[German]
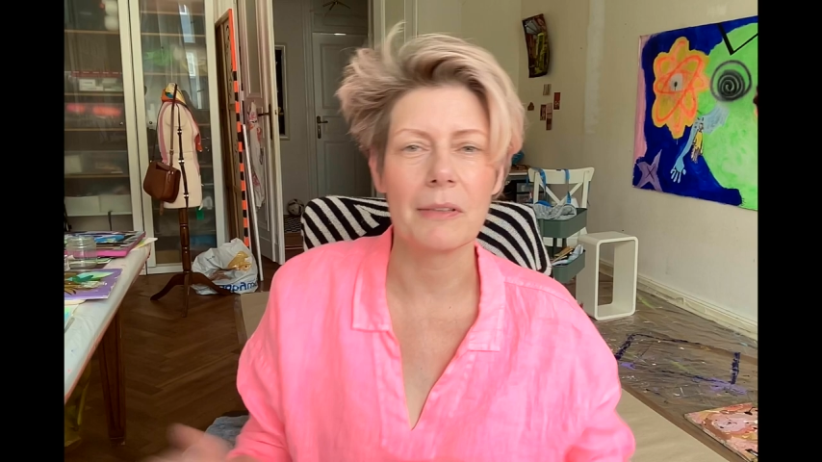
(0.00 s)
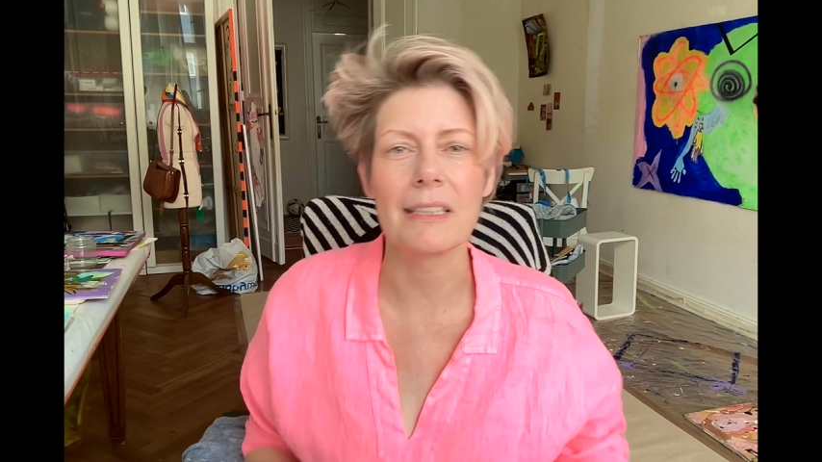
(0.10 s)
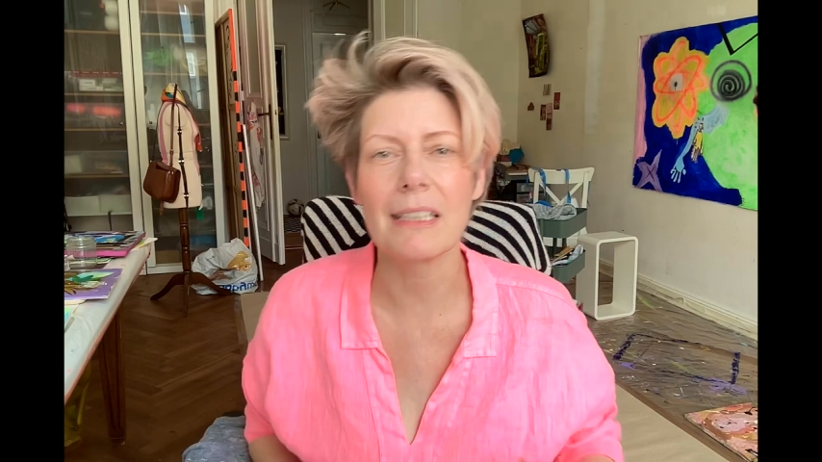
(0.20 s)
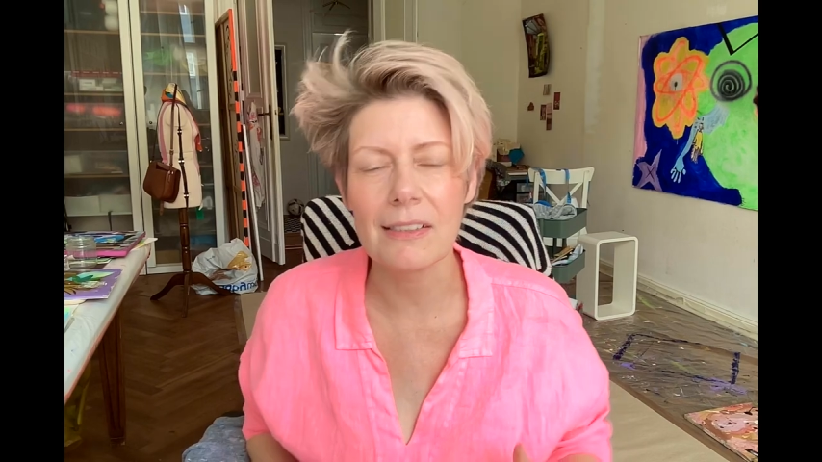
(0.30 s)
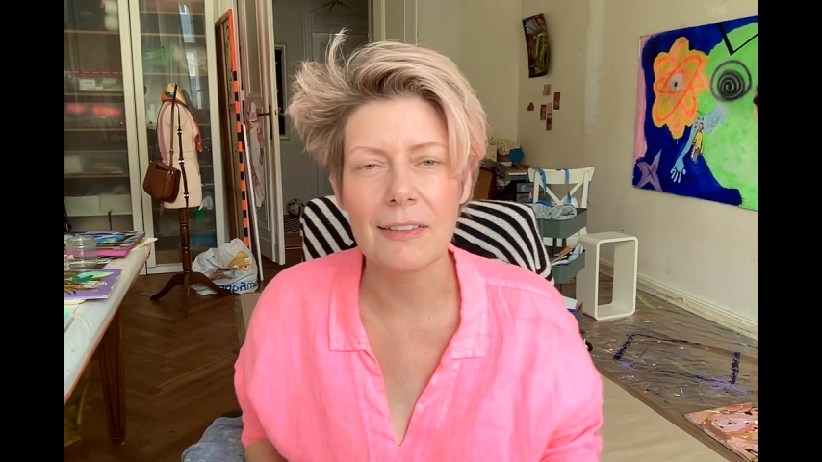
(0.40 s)
wir
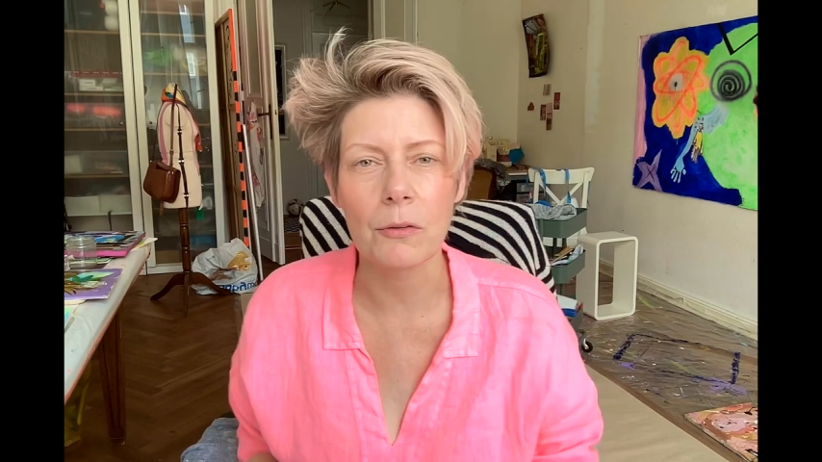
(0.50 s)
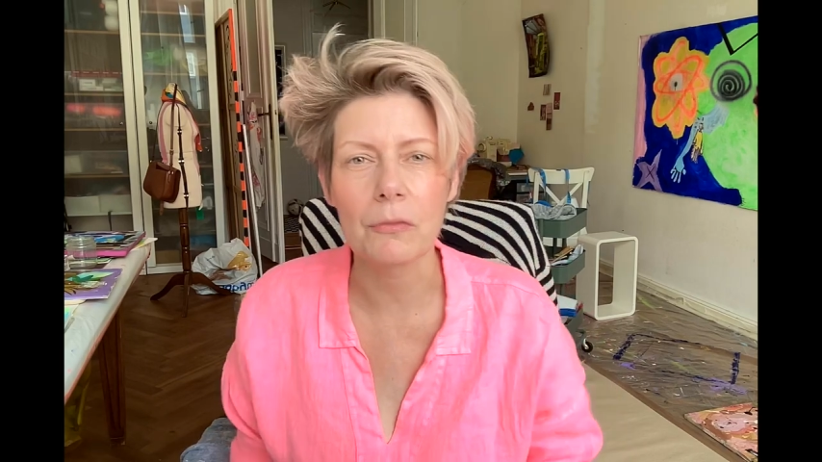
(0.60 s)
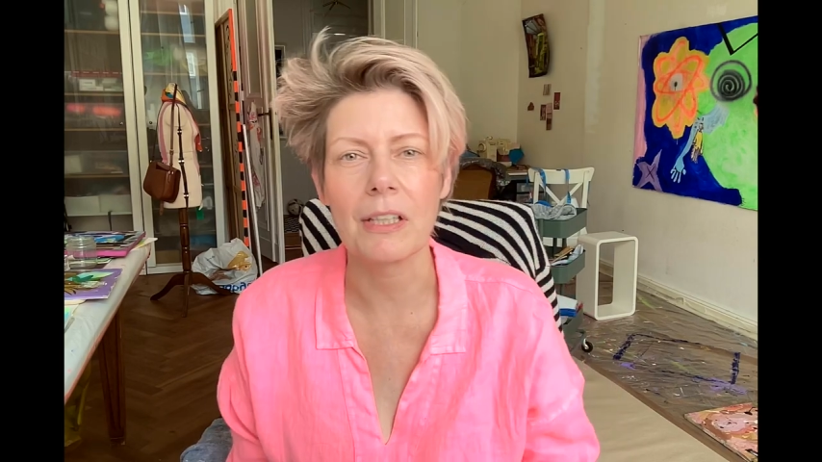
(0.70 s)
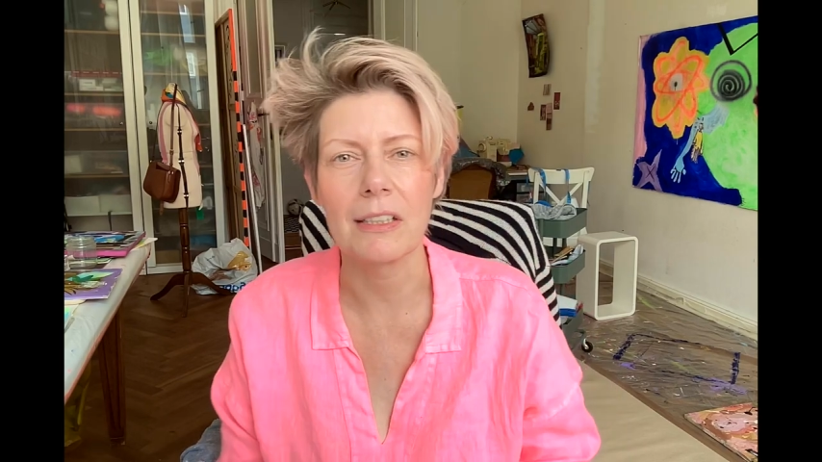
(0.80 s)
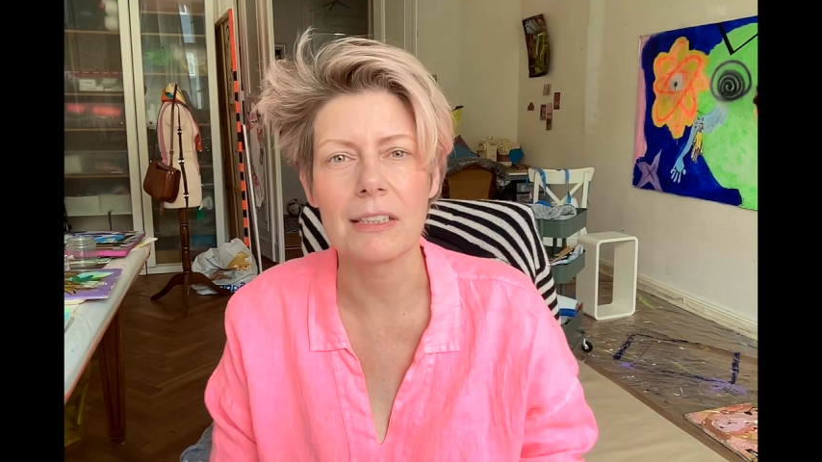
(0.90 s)
kriegen das
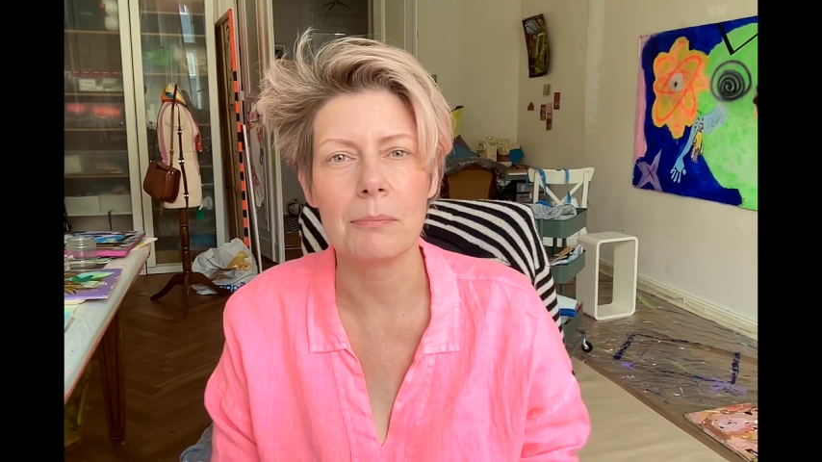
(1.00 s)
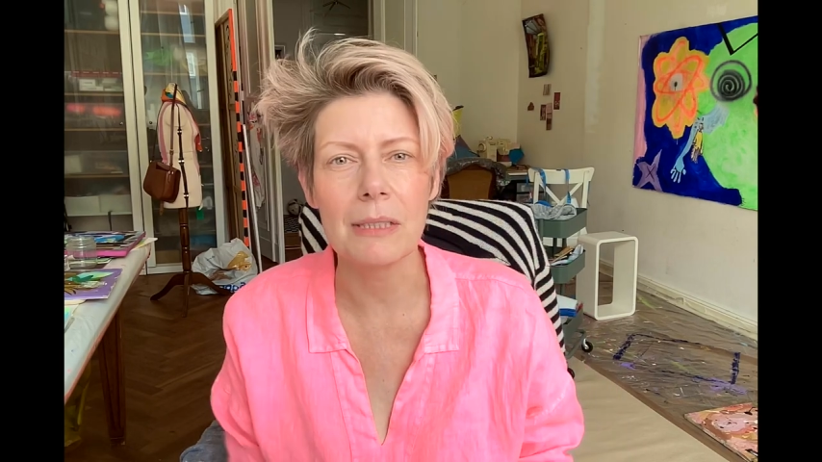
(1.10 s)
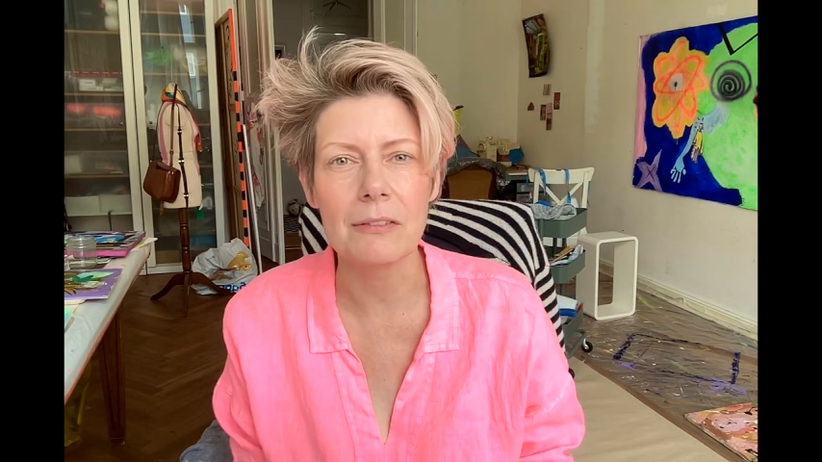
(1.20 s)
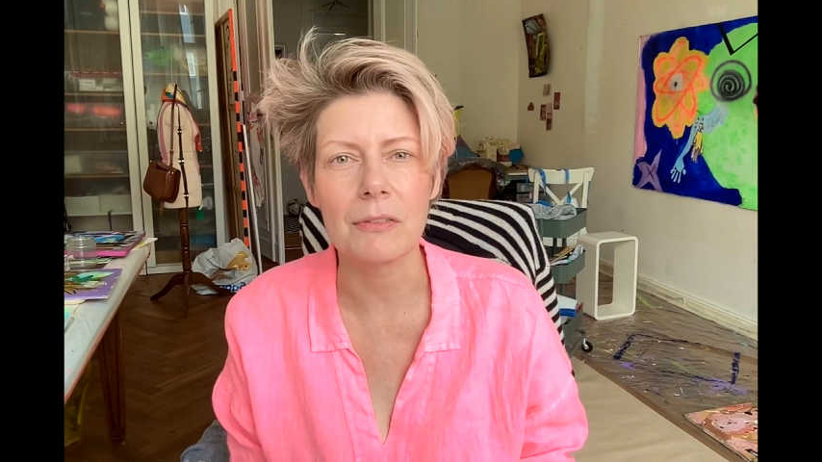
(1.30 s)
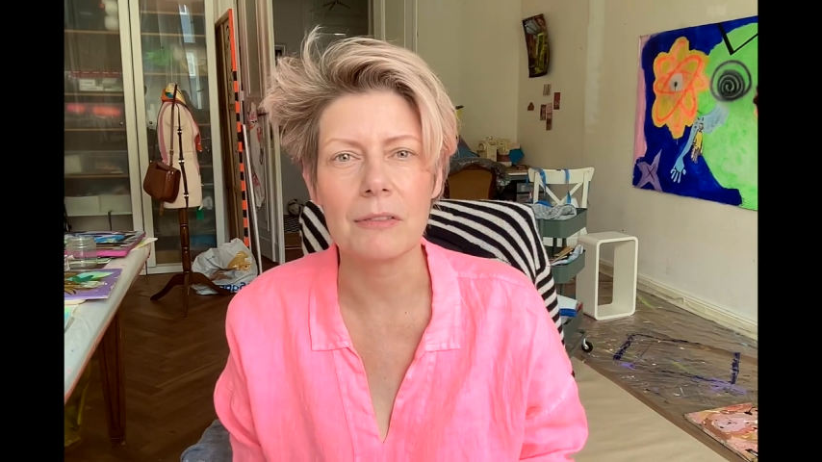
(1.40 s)
oft gar nicht
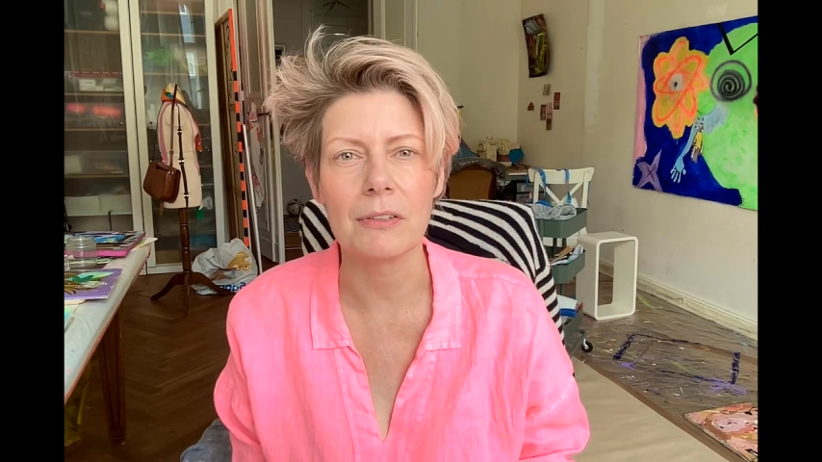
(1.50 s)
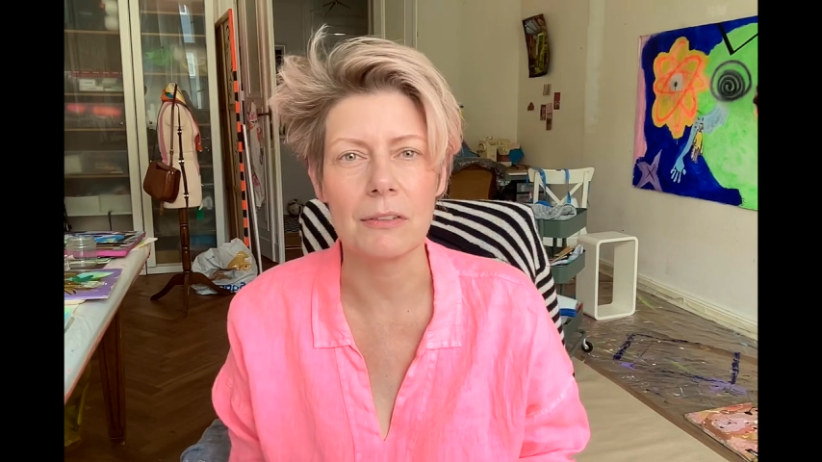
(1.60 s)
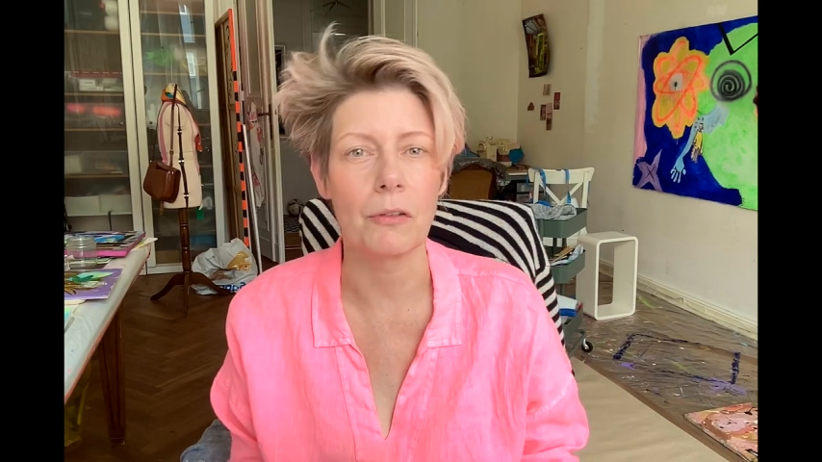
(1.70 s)
mit, wenn wir,